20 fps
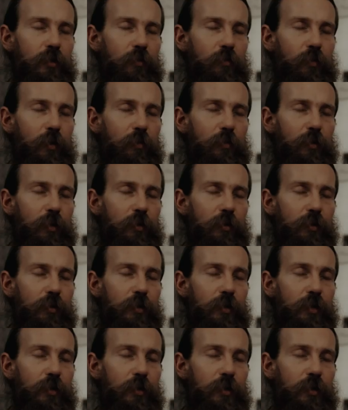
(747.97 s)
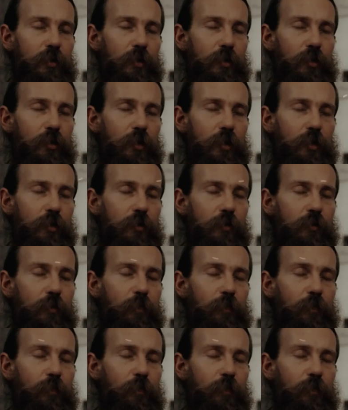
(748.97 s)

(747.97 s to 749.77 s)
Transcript: в момент здесь и сейчас.